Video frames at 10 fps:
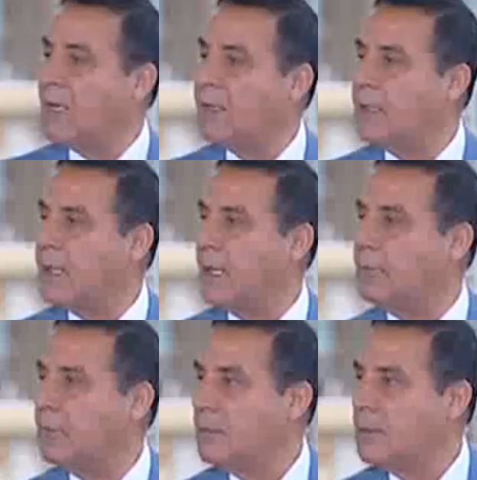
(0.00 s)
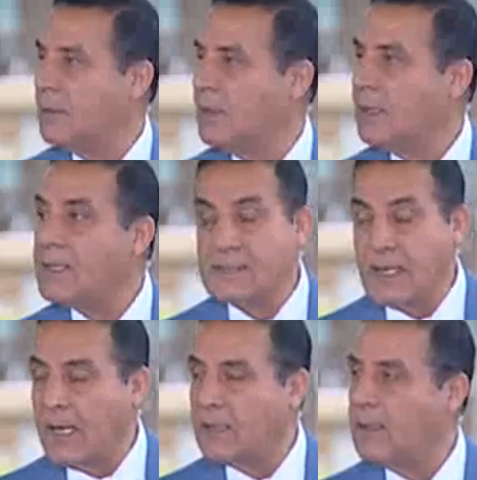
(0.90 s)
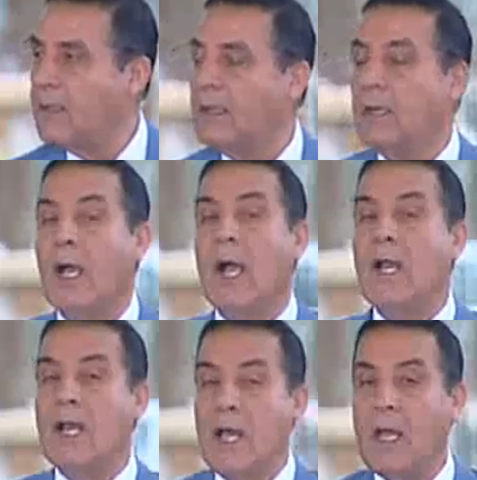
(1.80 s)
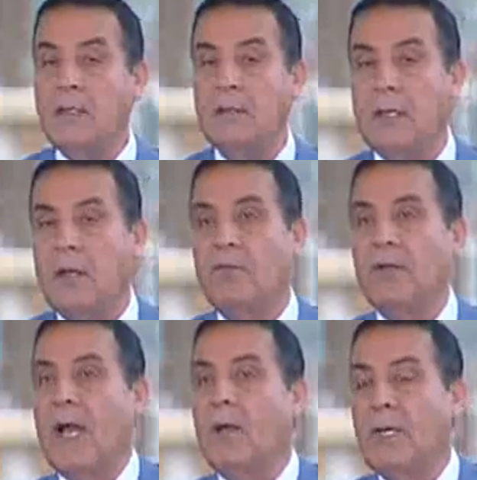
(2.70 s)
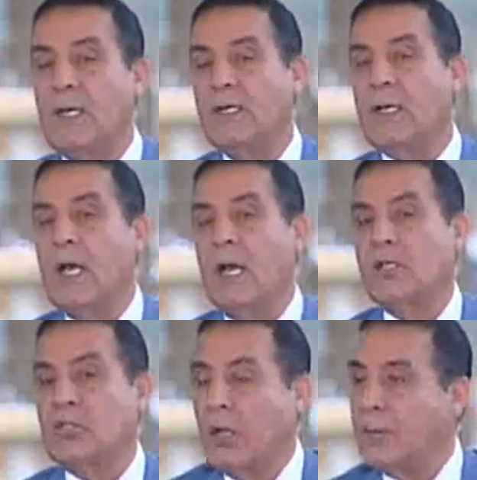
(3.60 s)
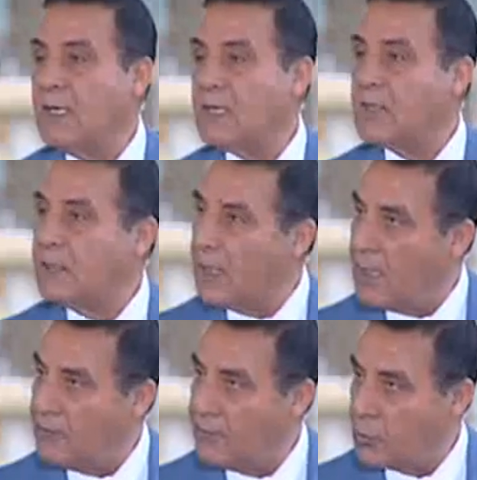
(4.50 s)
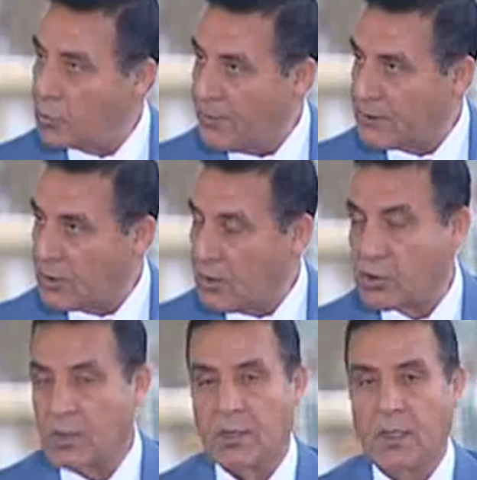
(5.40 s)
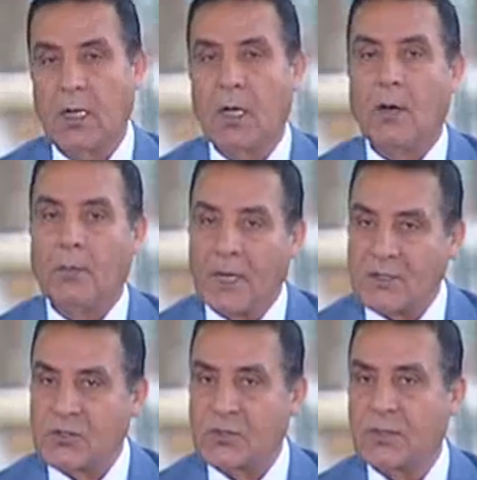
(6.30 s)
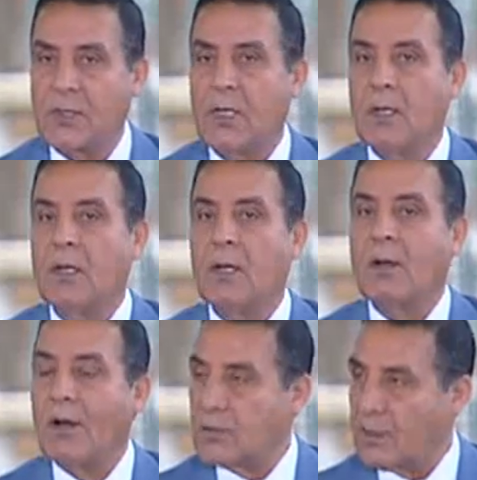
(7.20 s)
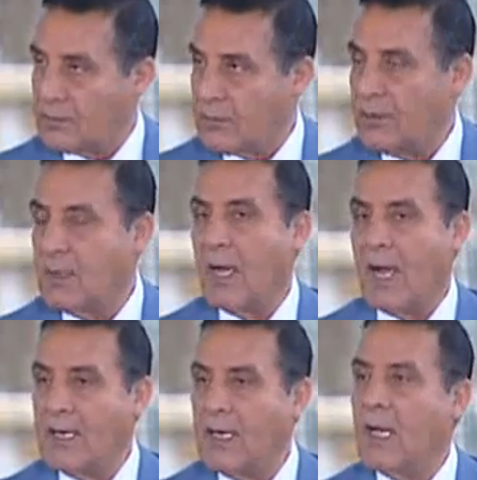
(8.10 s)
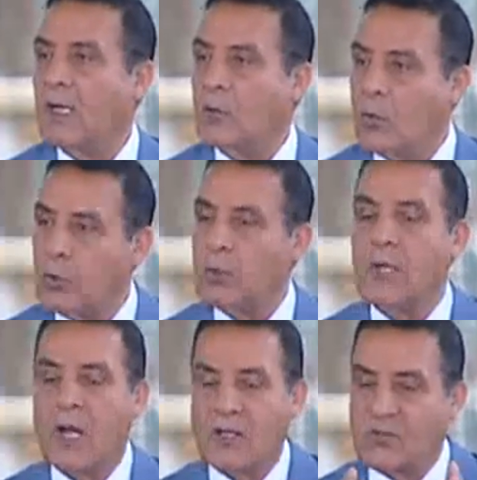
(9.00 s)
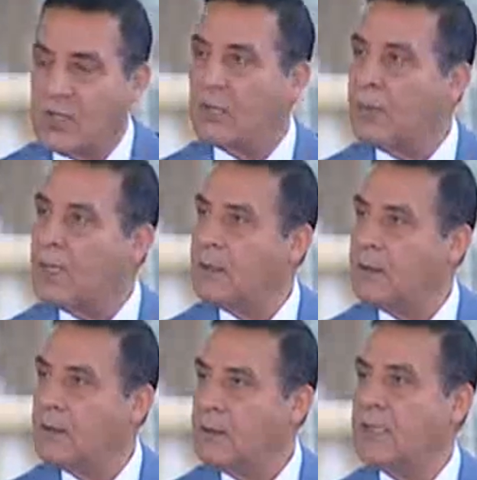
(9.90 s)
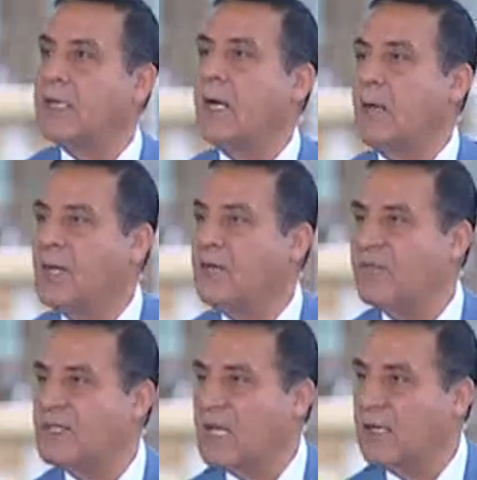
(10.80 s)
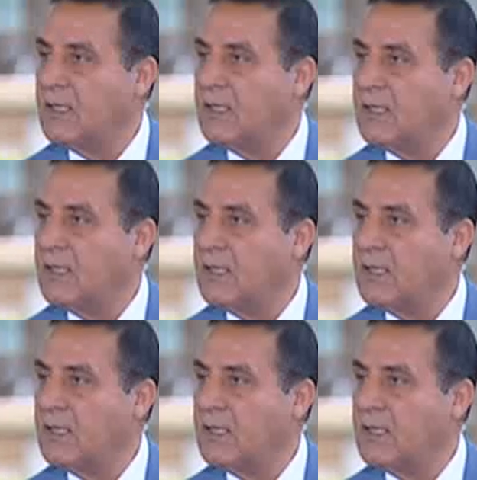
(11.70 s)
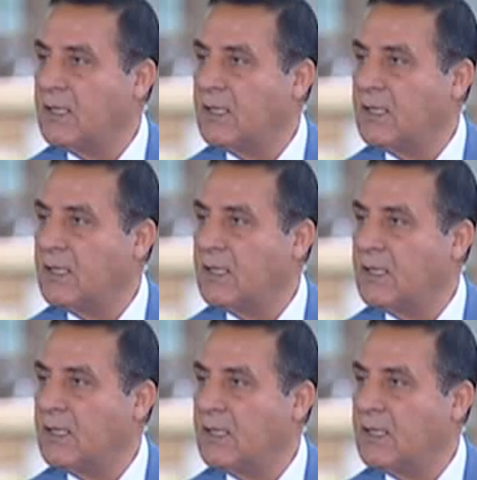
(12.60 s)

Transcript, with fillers: على الارهاب آه. ازاي الآن في العملية الشاملة سيناء 2018 مصر قضت على الكتلة الصلبة للإرهابيين في سيناء 7 صباحا صدر